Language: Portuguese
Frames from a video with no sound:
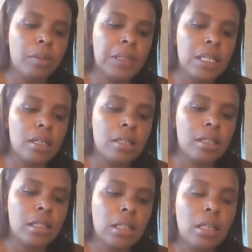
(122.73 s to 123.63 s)
não,
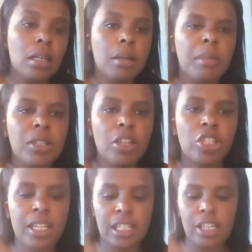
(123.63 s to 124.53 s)
meninas. Mas eu
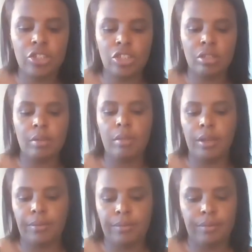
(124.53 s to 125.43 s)
acho que é cetim
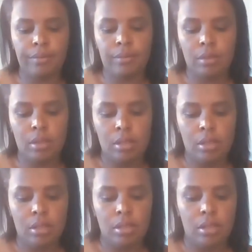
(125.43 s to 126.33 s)
também
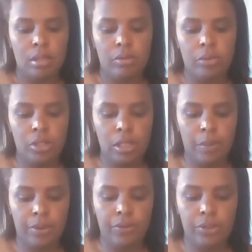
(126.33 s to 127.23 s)

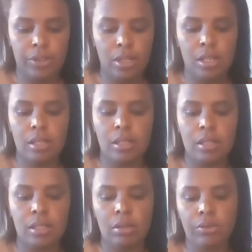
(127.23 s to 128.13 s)
mostrar pra vocês.
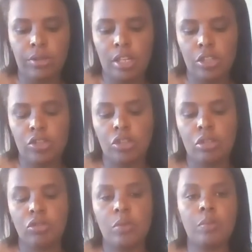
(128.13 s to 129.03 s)
É um
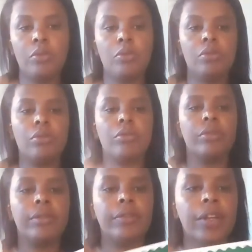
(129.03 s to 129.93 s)
cetim, tipo,
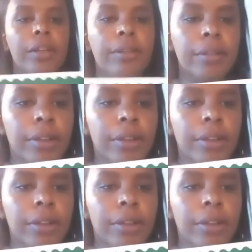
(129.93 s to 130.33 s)
tá vendo?